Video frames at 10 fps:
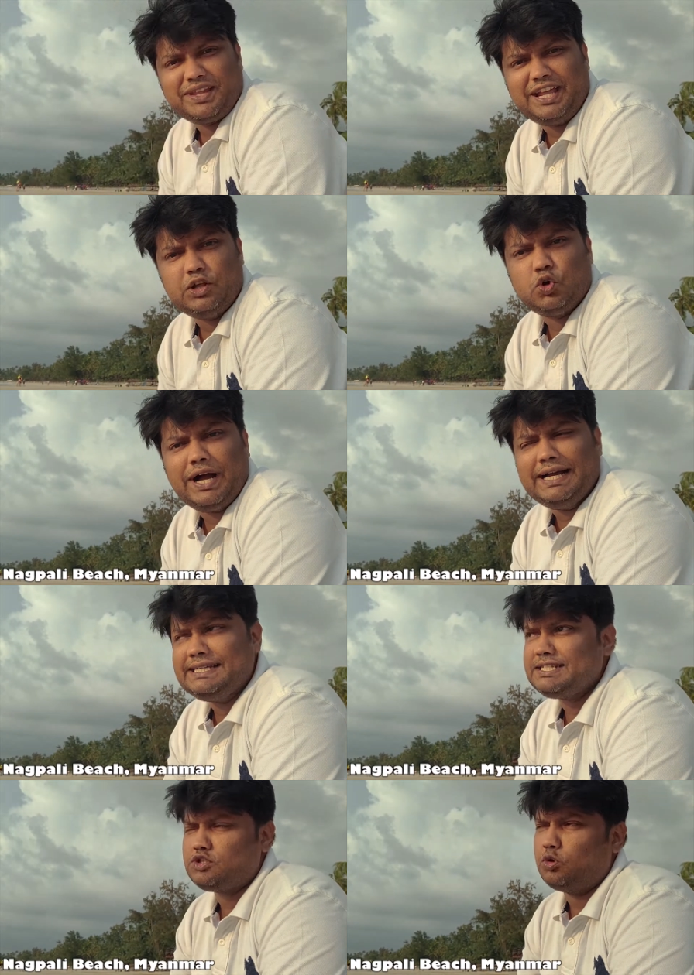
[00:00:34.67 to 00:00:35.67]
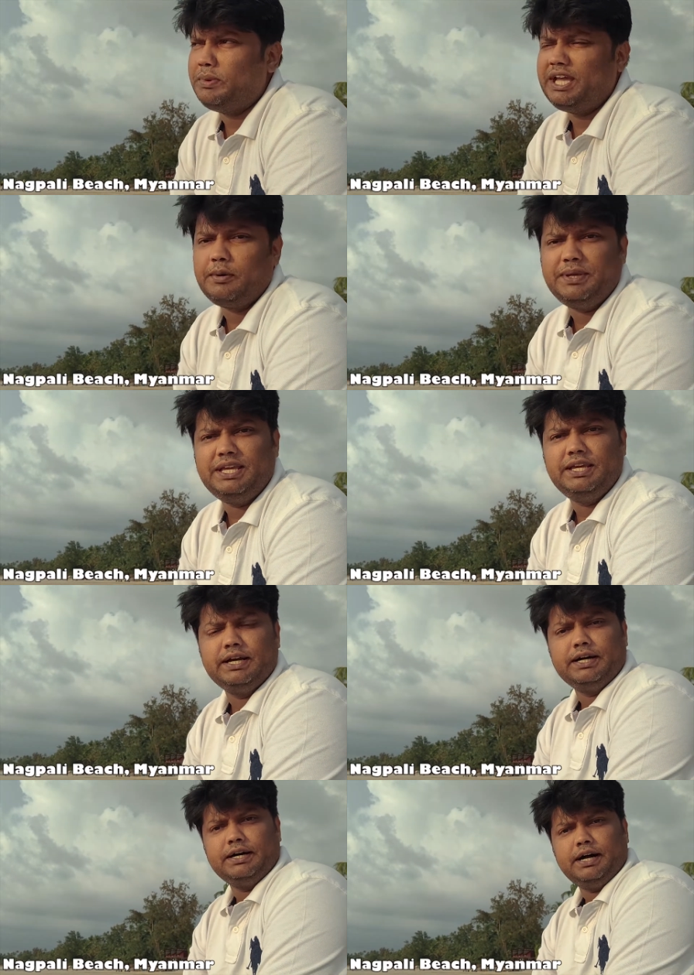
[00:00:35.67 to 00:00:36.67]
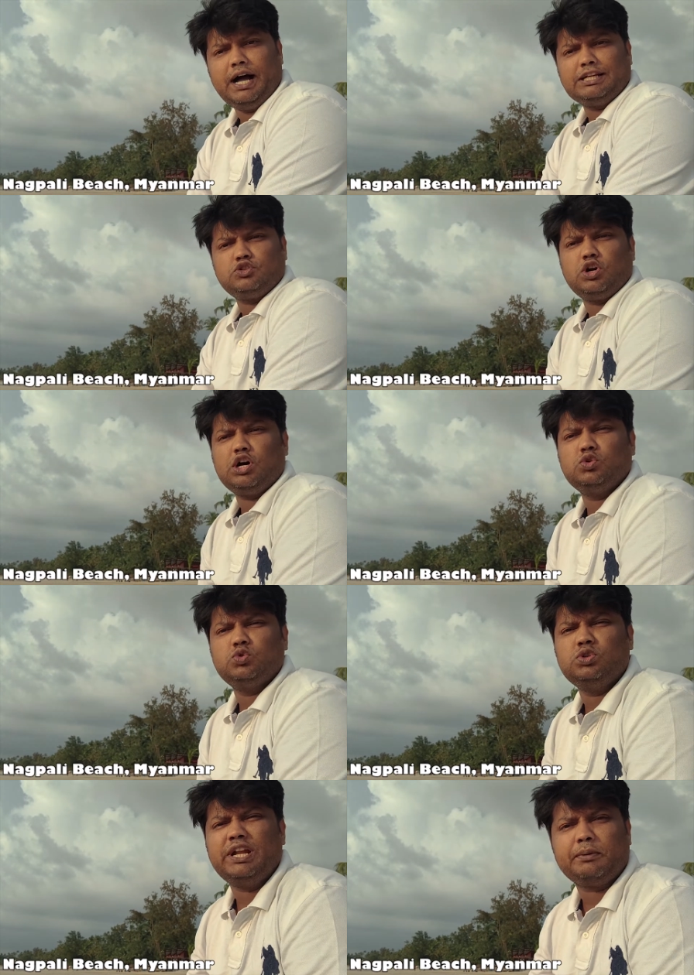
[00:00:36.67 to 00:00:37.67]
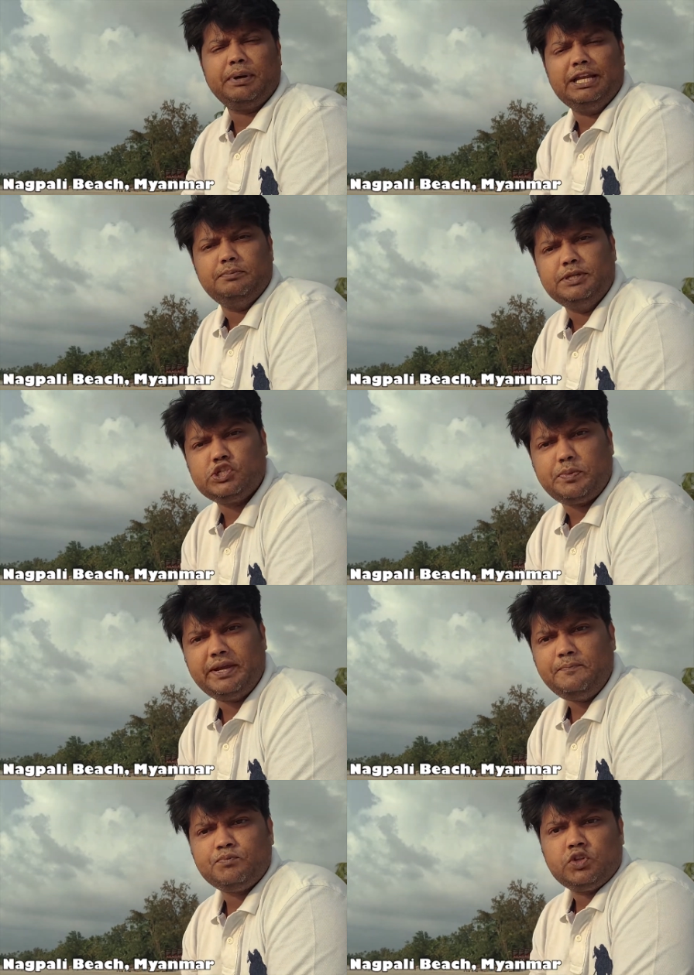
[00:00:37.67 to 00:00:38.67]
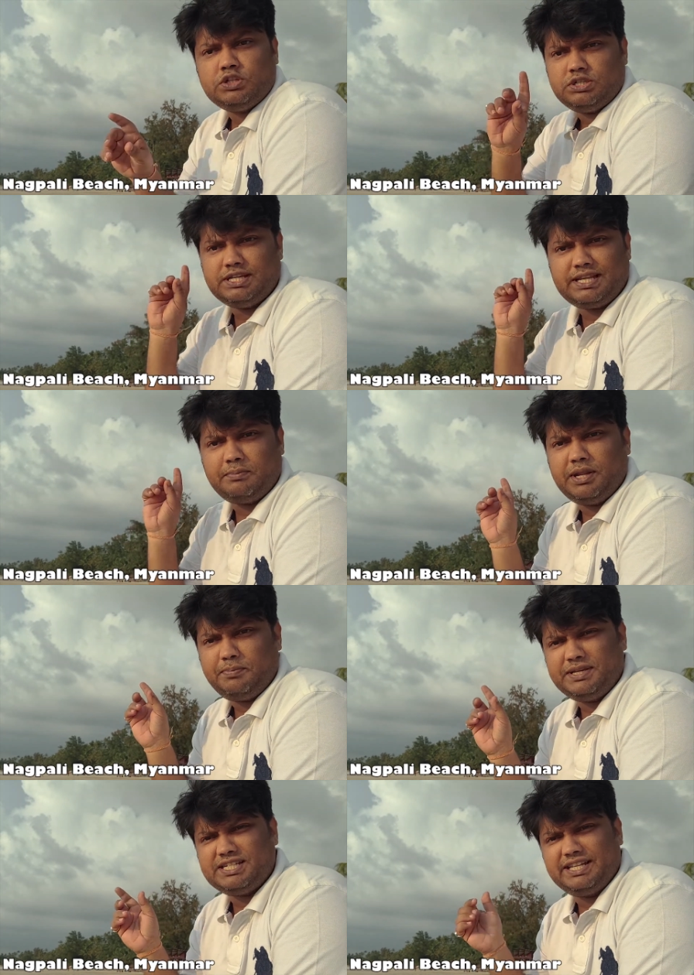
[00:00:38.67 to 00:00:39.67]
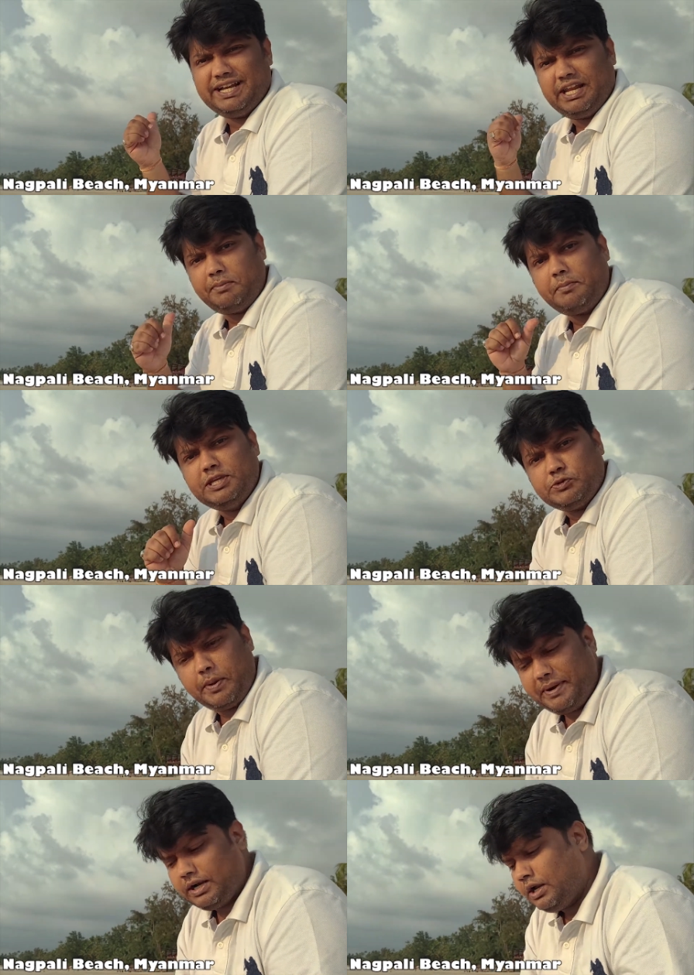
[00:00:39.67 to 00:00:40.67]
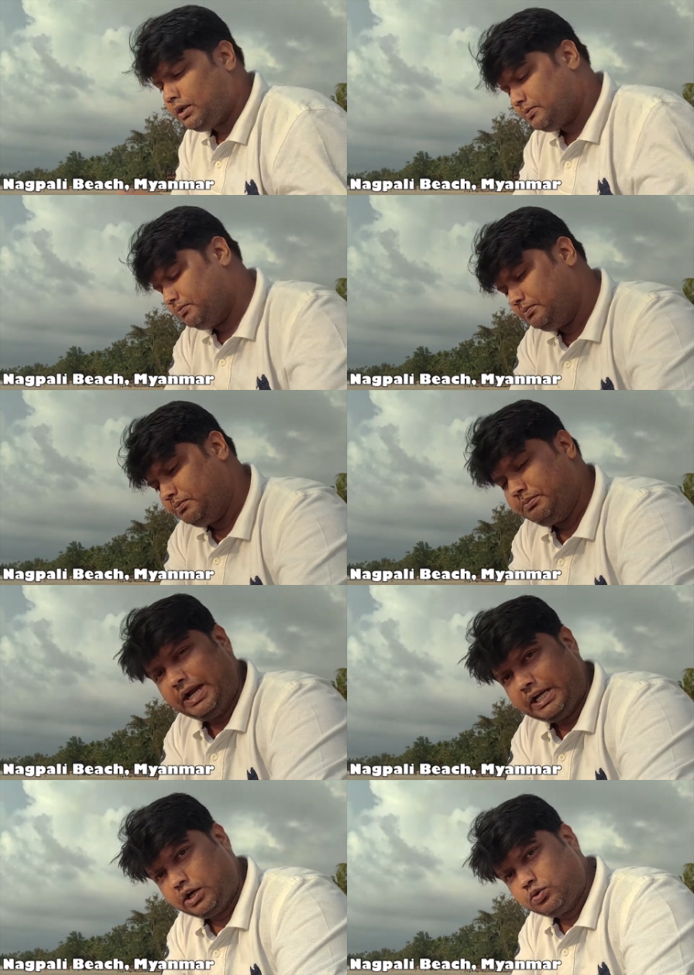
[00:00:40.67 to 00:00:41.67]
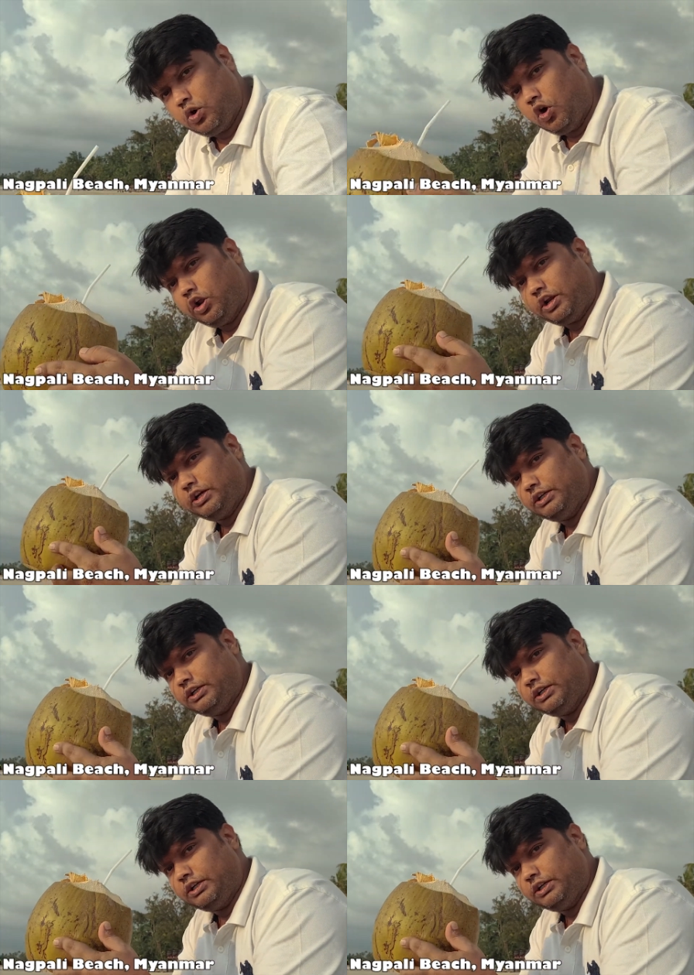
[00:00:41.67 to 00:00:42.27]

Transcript: हेलो गाइस तो मैं अभी आ चुका हूँ नकपाली बीच पे जैसे आप मेरे पीछे देख रहे हैं मैं बीच पे बैठा हूँ और